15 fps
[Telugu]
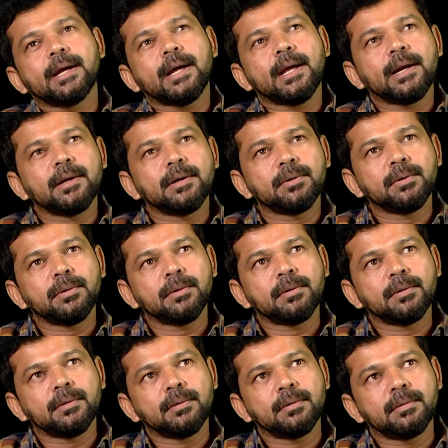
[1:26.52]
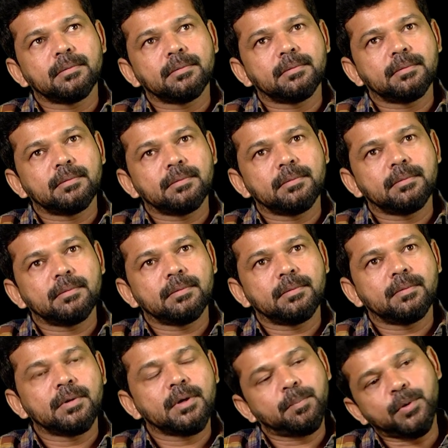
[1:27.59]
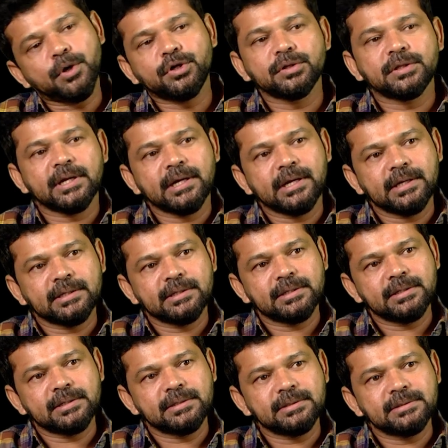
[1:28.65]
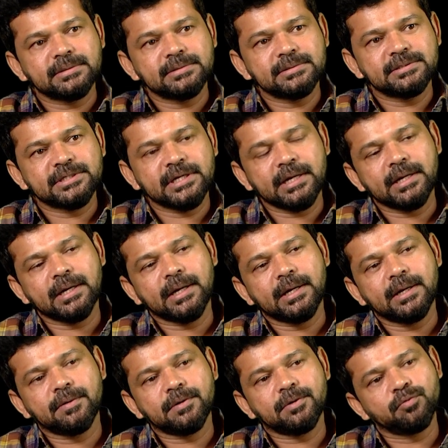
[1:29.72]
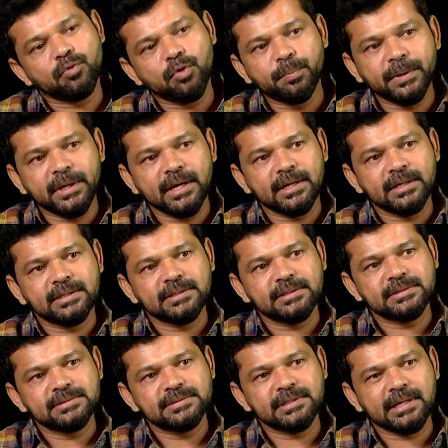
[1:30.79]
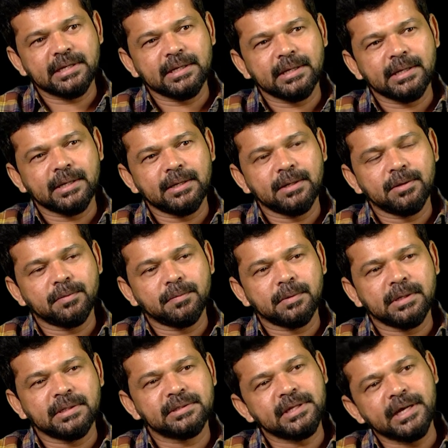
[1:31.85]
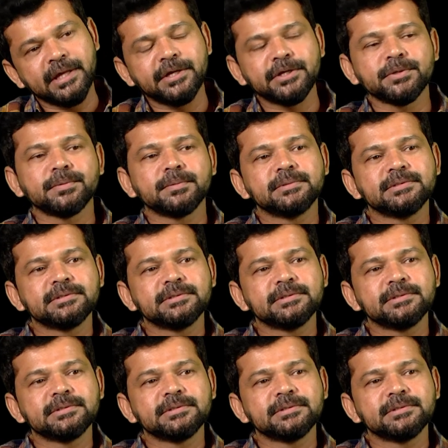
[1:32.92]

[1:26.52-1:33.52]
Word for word: గారిలో ఉన్న పట్టుదల జగన్ గారిలో ఉన్న ఓపిక జగన్ గారిలో ఉన్న ధైర్యం